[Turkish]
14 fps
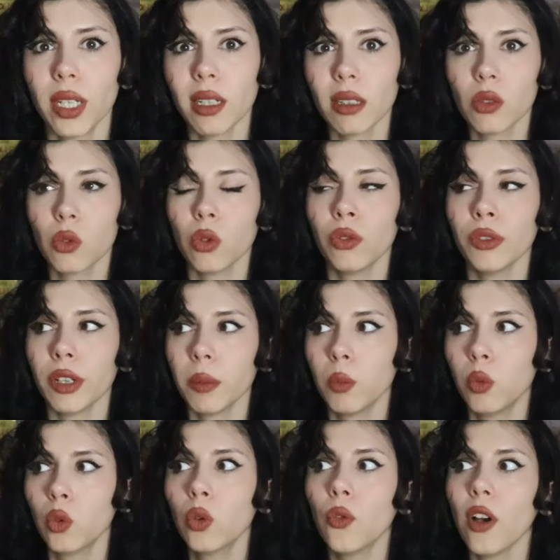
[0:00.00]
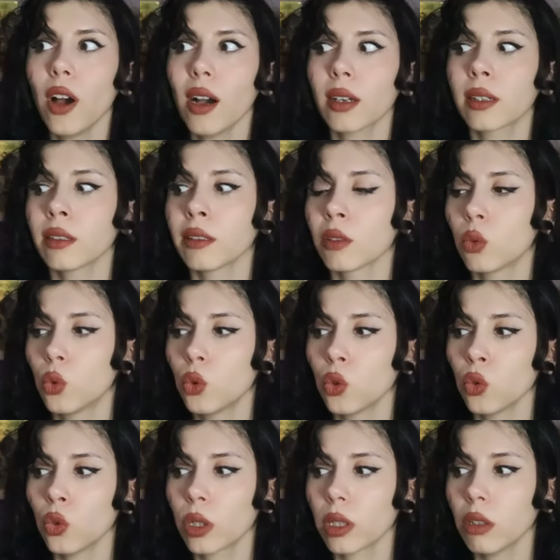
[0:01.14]
Fakat sonra bu güve hakkında
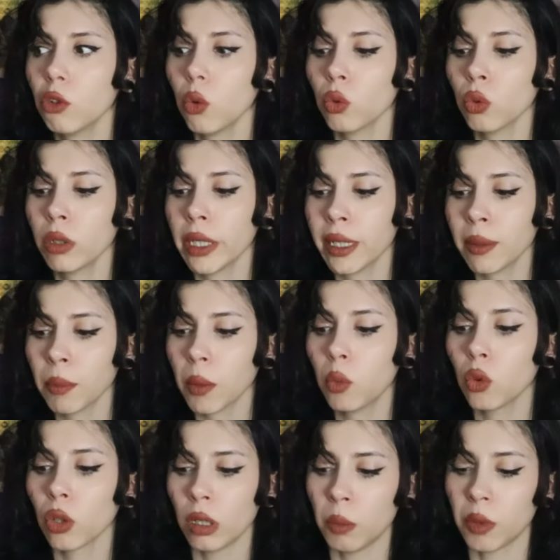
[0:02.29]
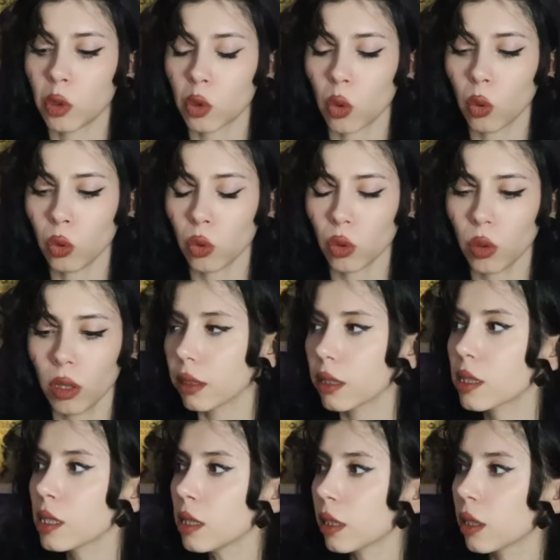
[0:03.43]
düşündükleri onu derin bir bunalıma soktu.
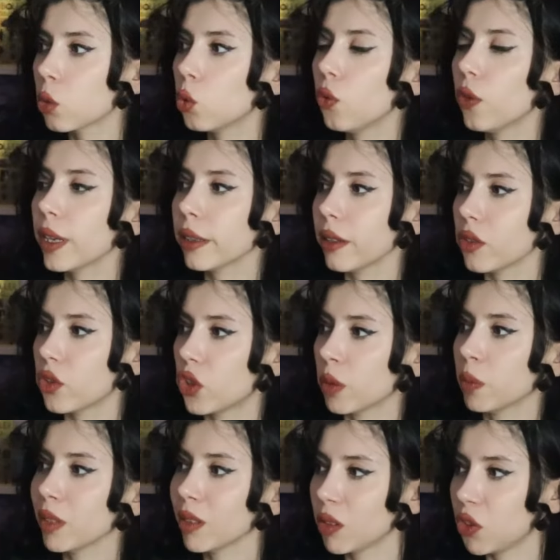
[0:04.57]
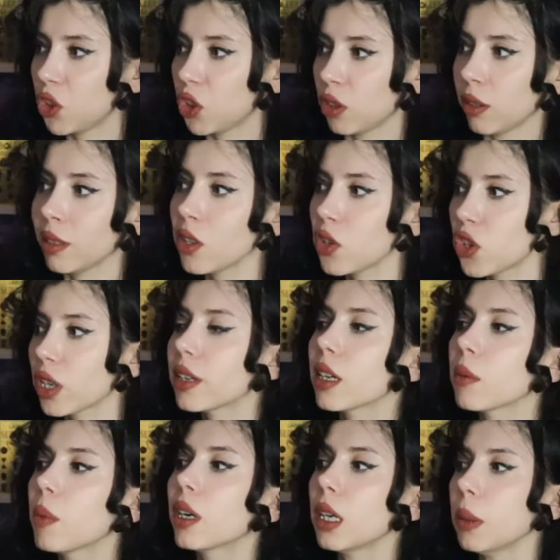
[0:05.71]
Nasıl ki güve camın dışından
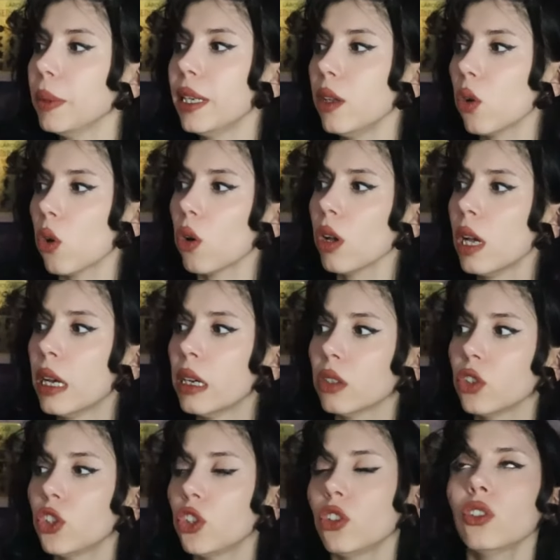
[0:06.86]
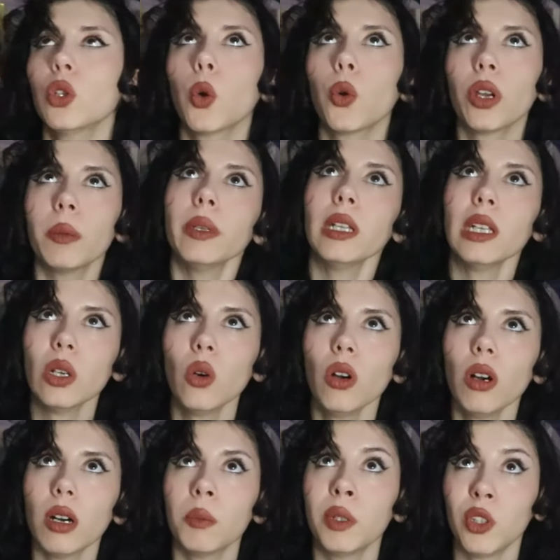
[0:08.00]
içeriye bakabiliyor, ışığı görebiliyor
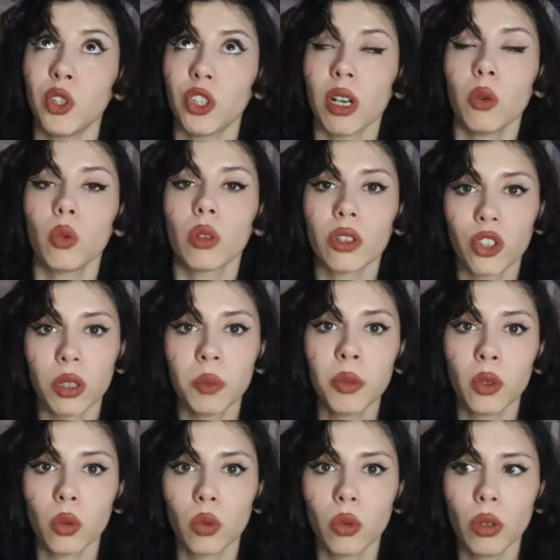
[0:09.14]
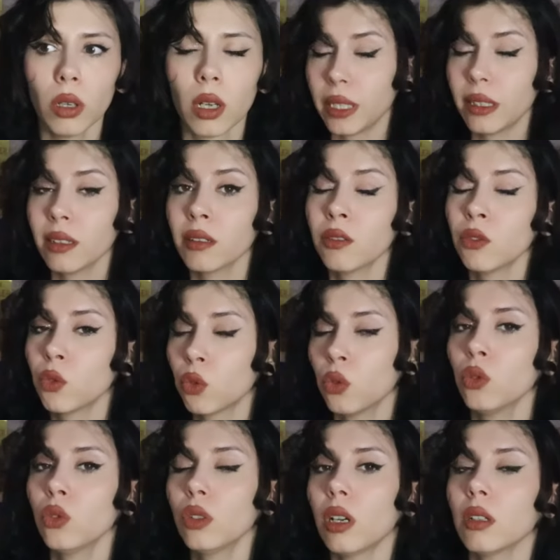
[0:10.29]
ama ışığa ulaşamıyordu. Peter'ın
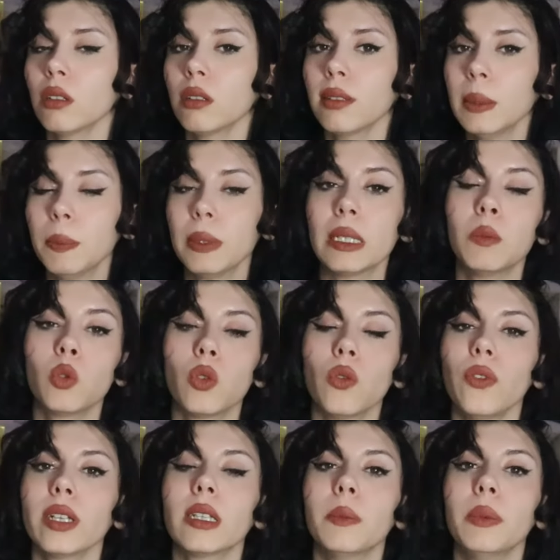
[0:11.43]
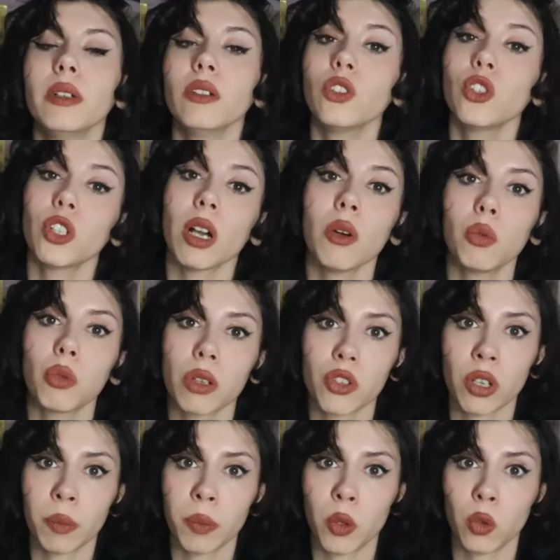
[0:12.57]
ruhu da tıpkı bu güve gibi ışığa
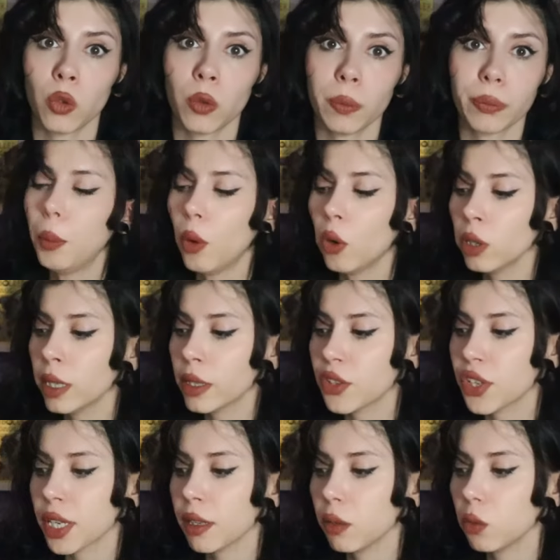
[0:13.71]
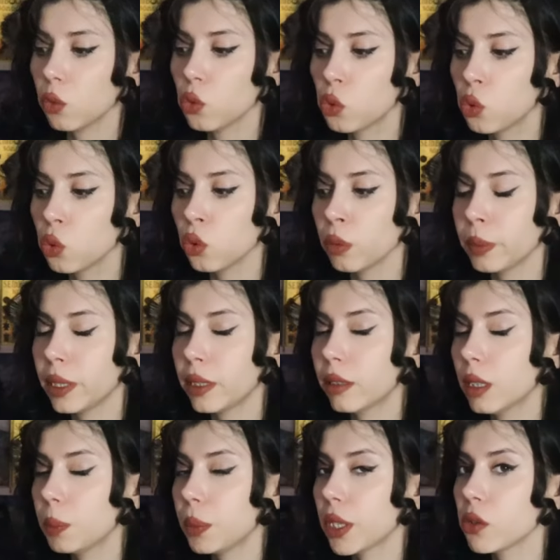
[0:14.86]
ulaşamıyordu. Böylece uzun bir
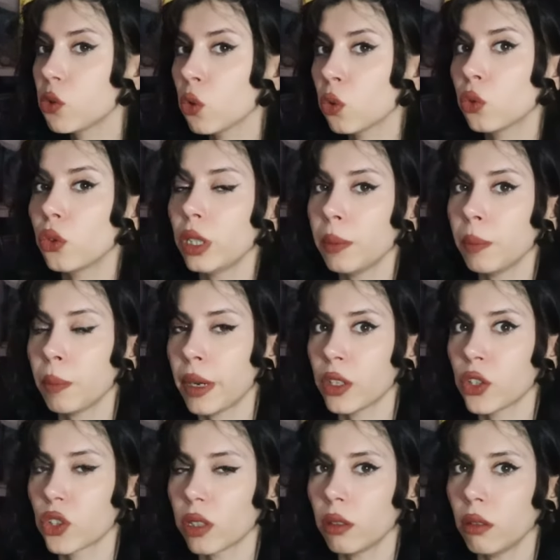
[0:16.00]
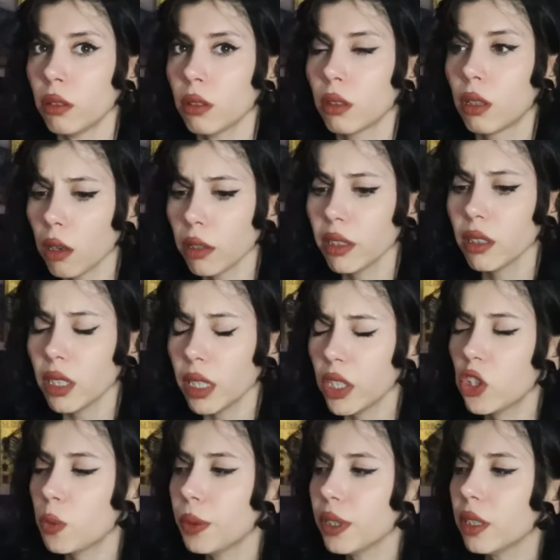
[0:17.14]
depresyon dönemi başladı. Artık
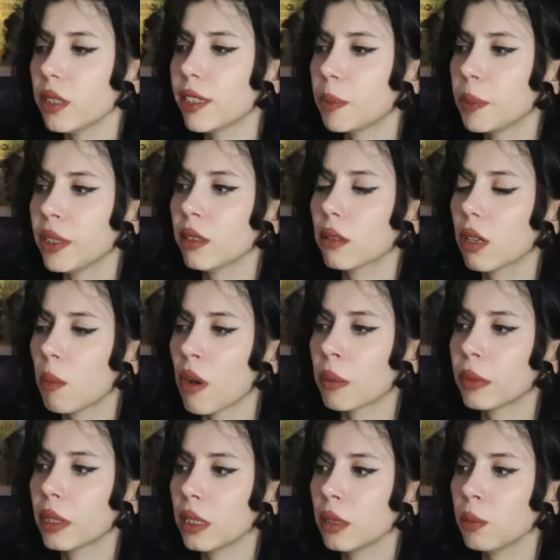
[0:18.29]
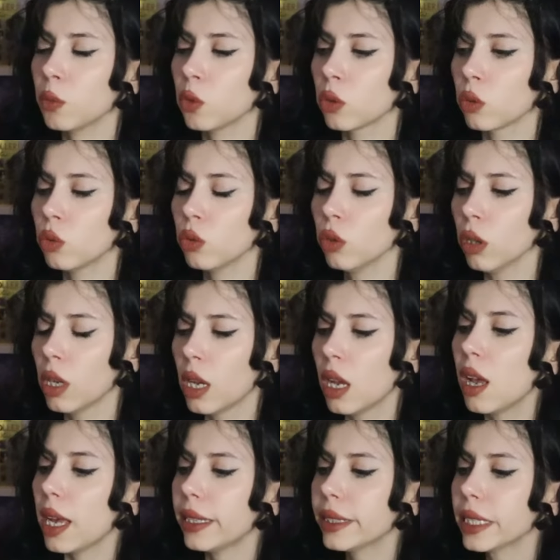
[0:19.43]
hiçbir resmini tamamlayamıyordu.
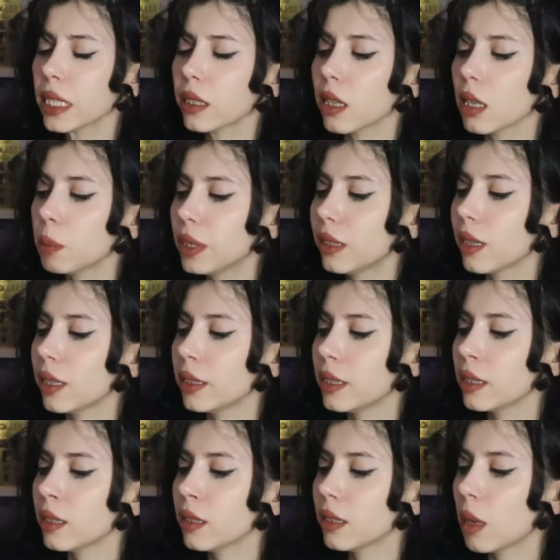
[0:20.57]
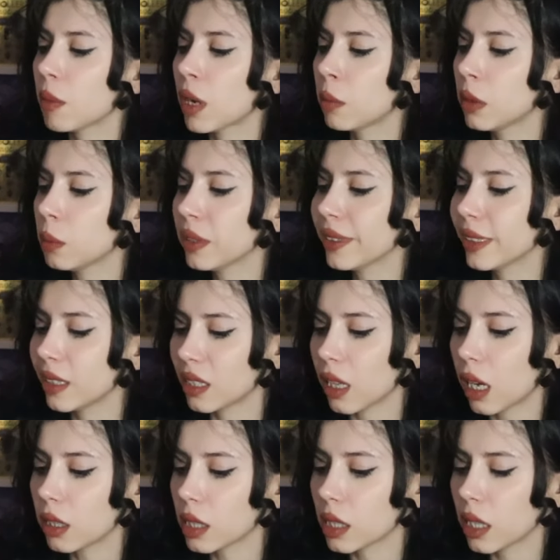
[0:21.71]
Eskaza bir tanesini tamamlamak
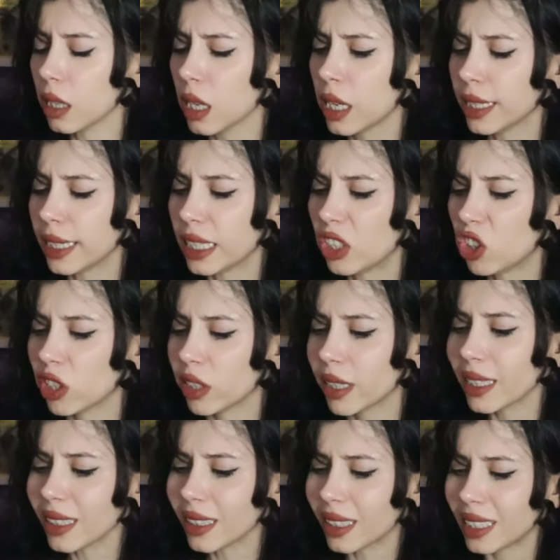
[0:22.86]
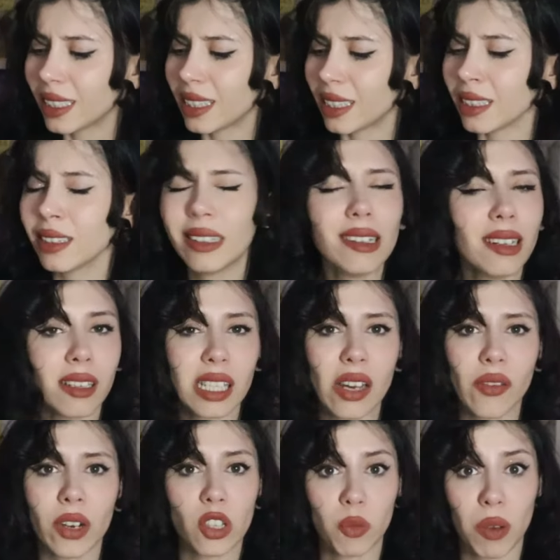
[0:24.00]
isterse içindeki tiksintiyle
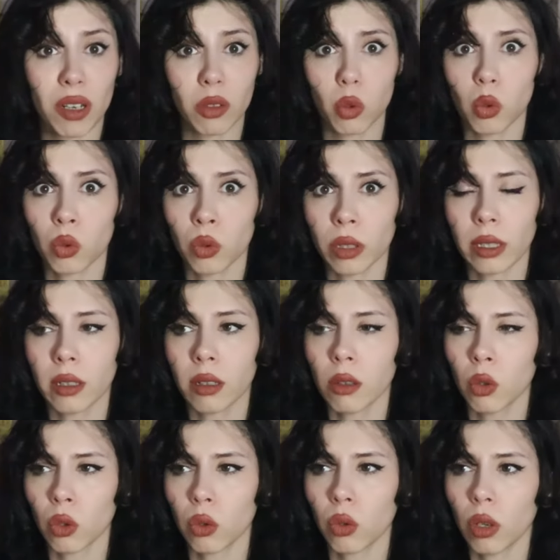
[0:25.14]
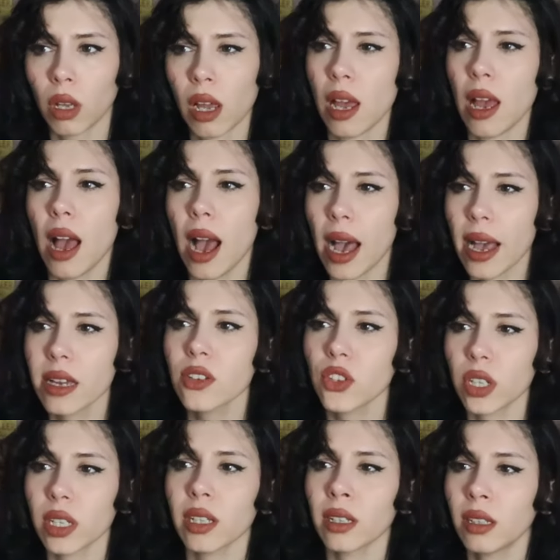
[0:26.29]
savaşmak zorunda kalıyordu her
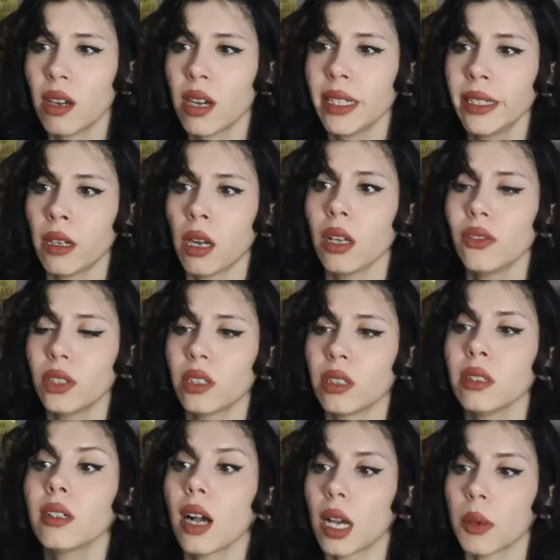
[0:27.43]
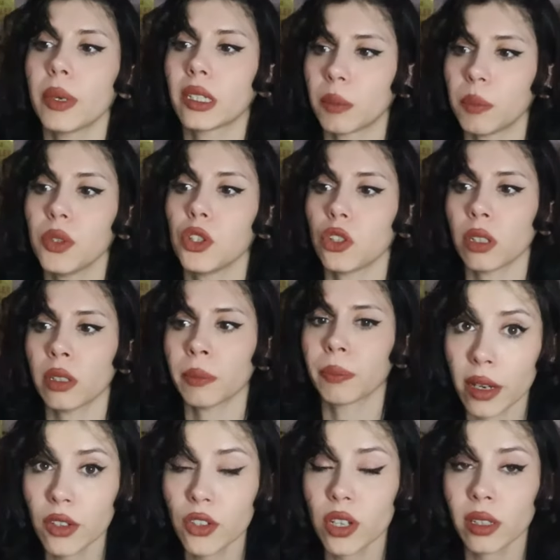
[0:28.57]
şeye dair hevesini kaybetmişti.
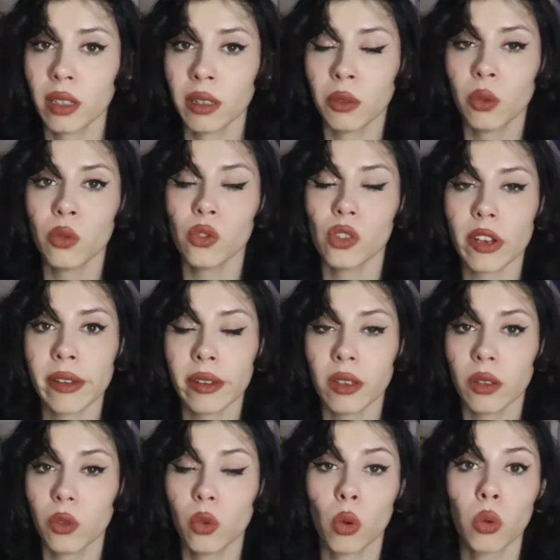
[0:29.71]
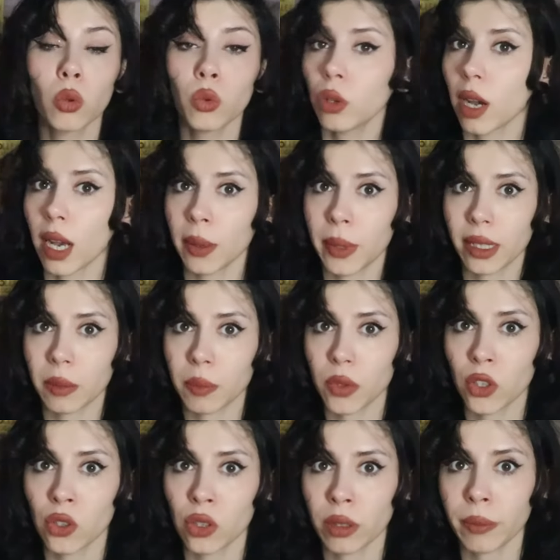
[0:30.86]
Her şeyden önce yolunu
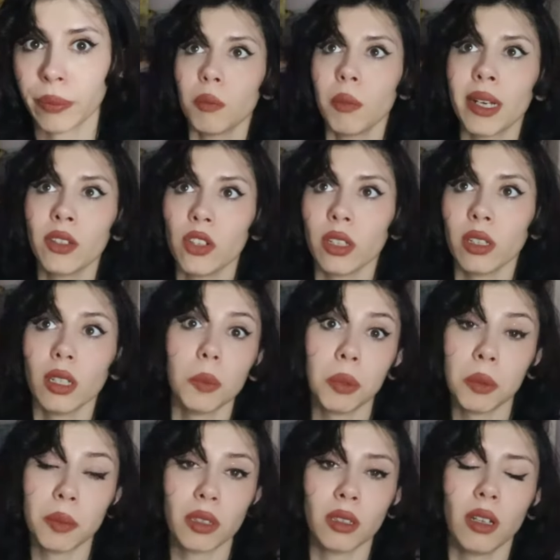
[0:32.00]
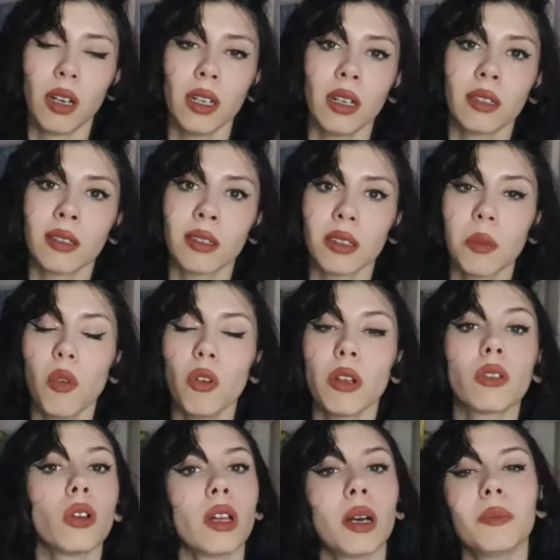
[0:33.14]
kaybetmişti. Bence hepimizin hayatında
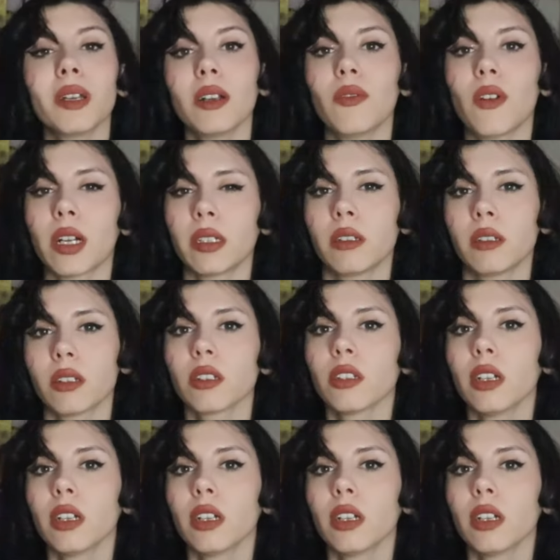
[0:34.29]
böyle dönemler vardır.